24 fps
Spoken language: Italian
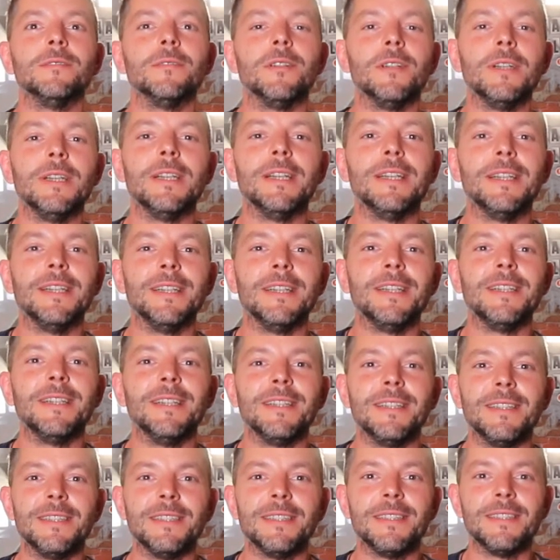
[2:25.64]
di
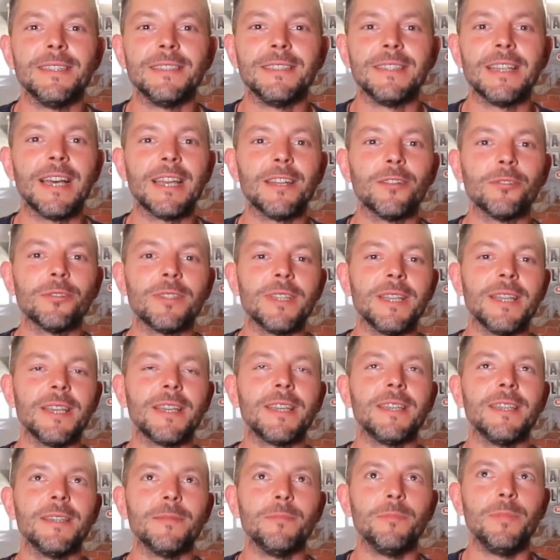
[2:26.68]
eh,
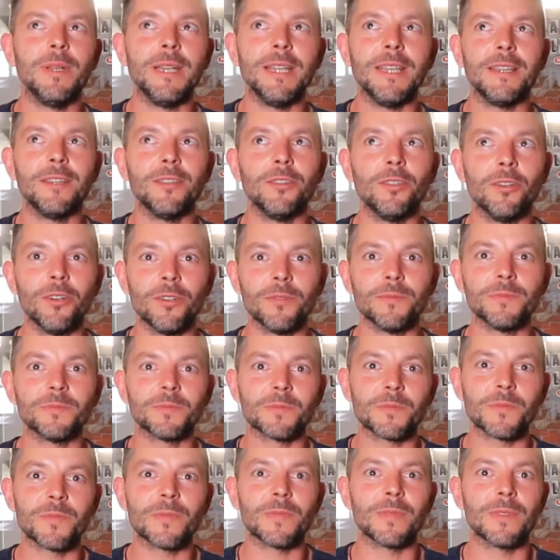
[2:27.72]
Nanotech e Blindo
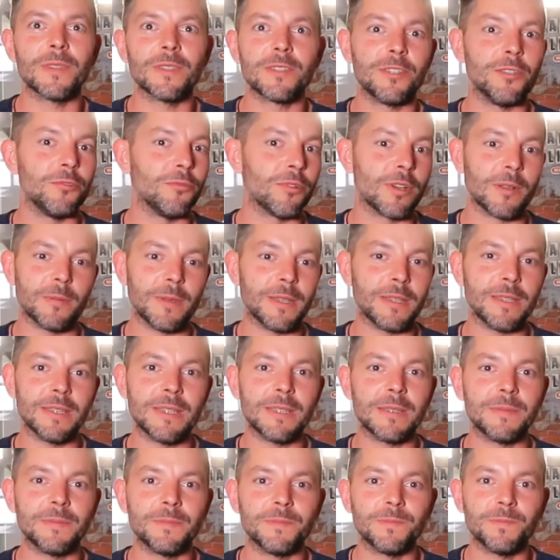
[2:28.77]

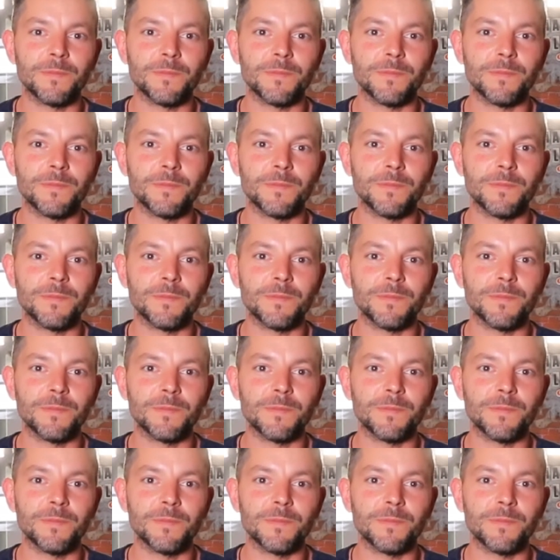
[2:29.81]
sicuramente.